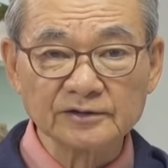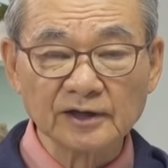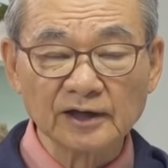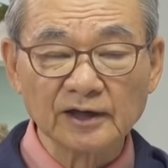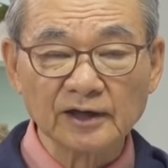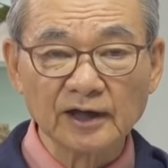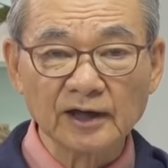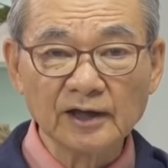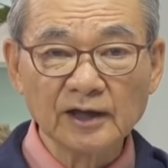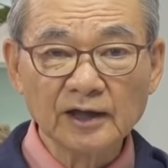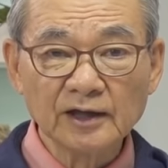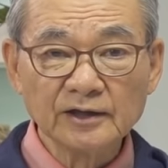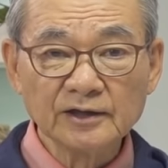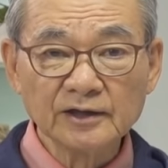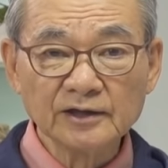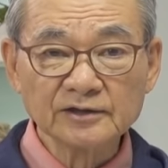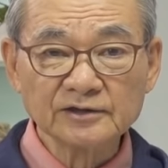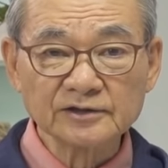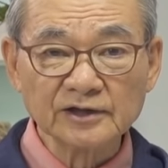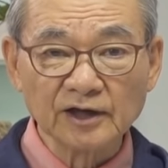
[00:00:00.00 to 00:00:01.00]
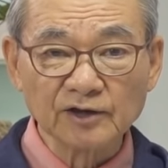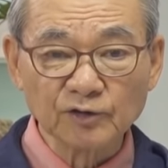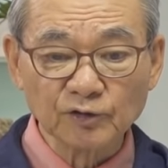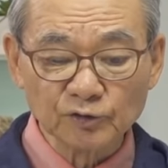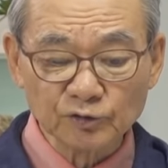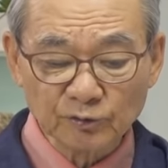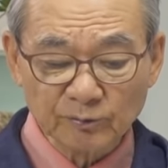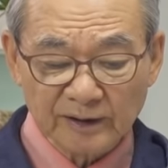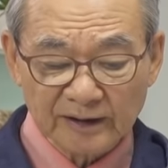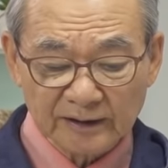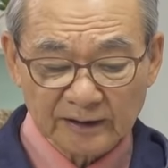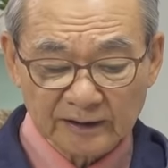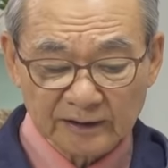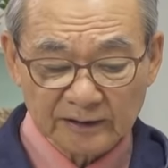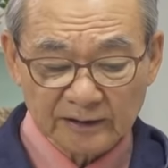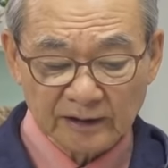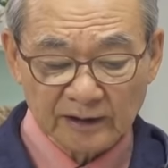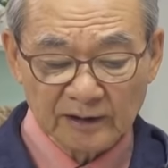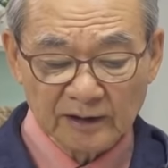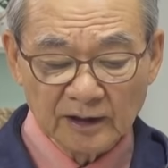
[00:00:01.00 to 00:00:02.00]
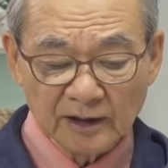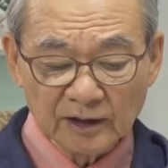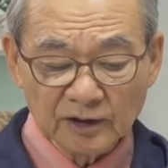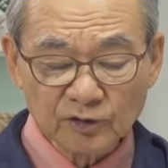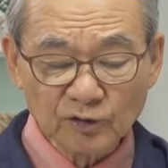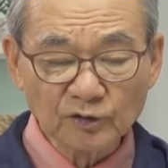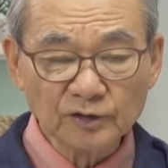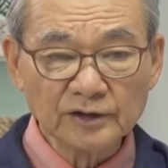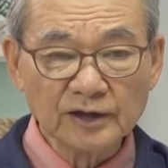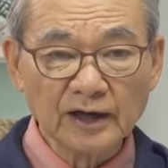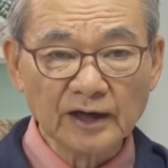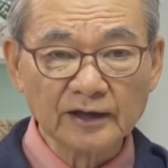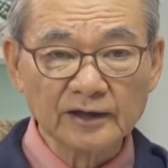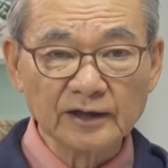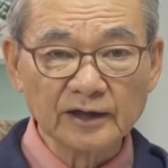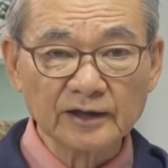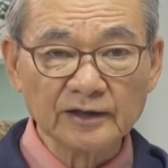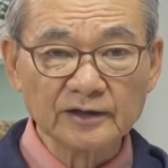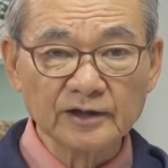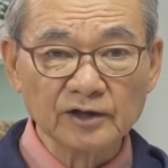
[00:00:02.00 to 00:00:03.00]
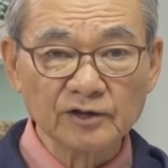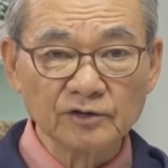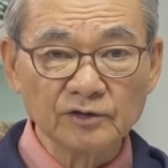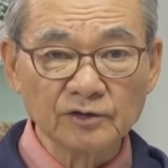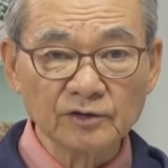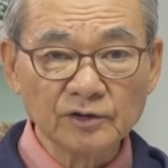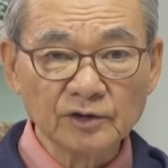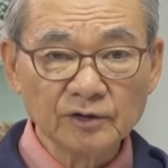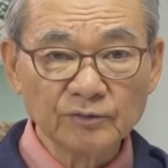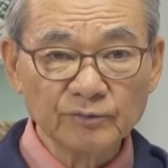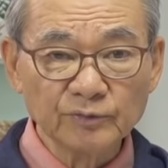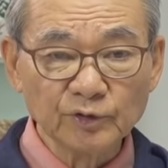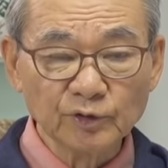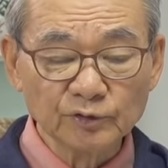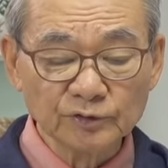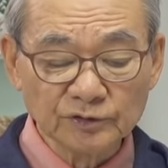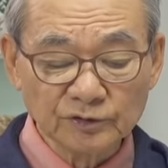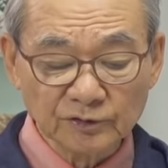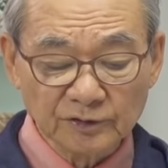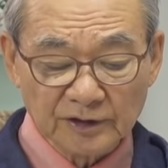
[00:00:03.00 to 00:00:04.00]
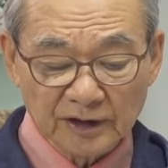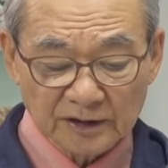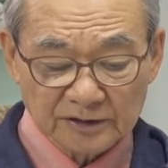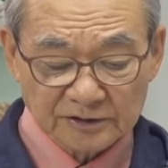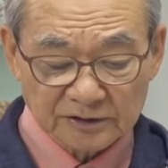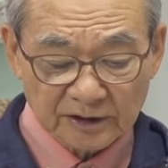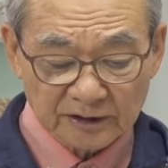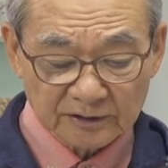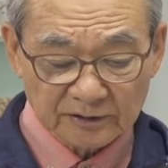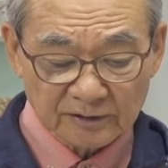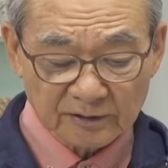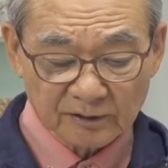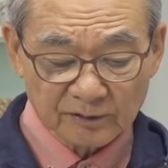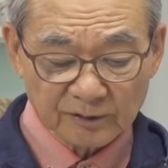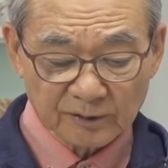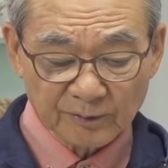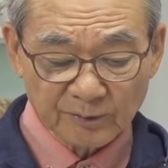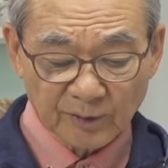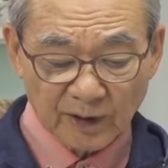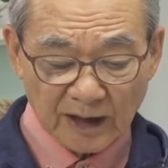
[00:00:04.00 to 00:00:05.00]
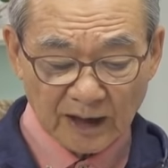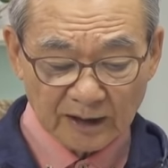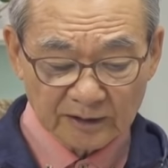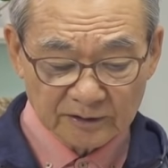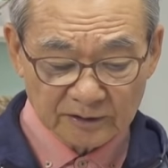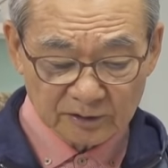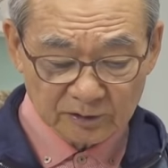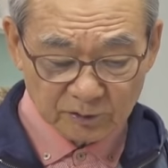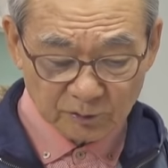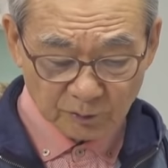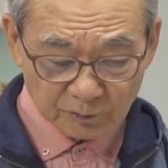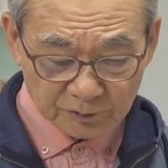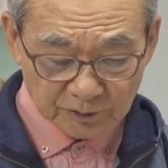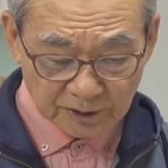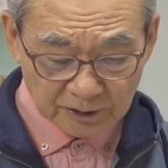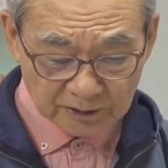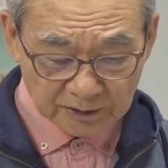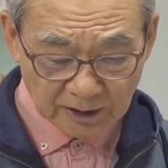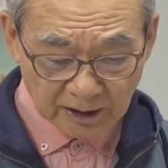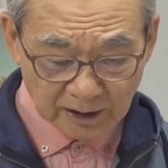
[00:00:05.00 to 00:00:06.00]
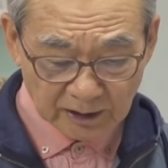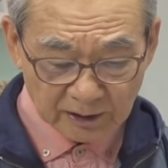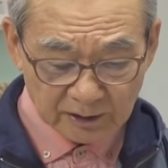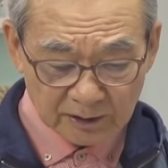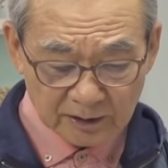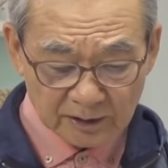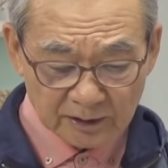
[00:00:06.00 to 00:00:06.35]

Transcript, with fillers: だからイエスが言葉だけで距離が離れている病人を癒したというのは、これはもう圧倒的な